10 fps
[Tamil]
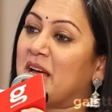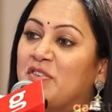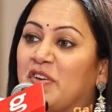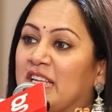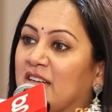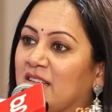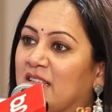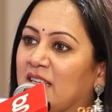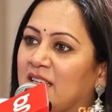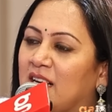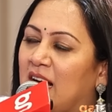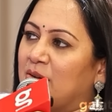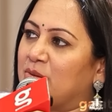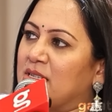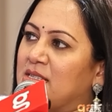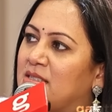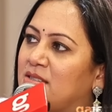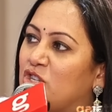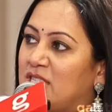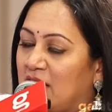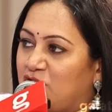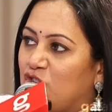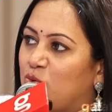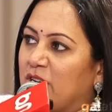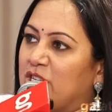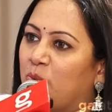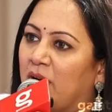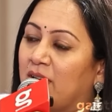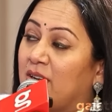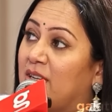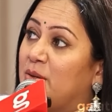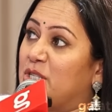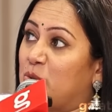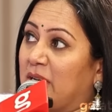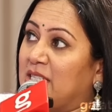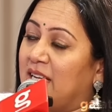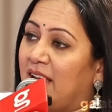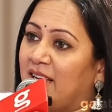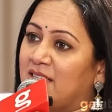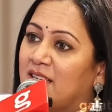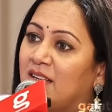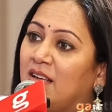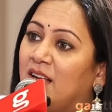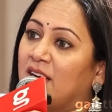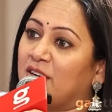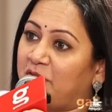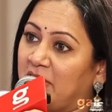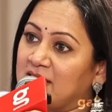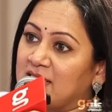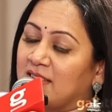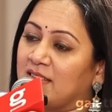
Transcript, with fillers: மேரிட் வெரி ஏர்லி ஐ வாஸ் ஜஸ்ட் டச்சிங் டுவெண்ட்டி ஒன் ஹி வாஸ் டுவெண்ட்டி எயிட் டிஃபென்ஸ்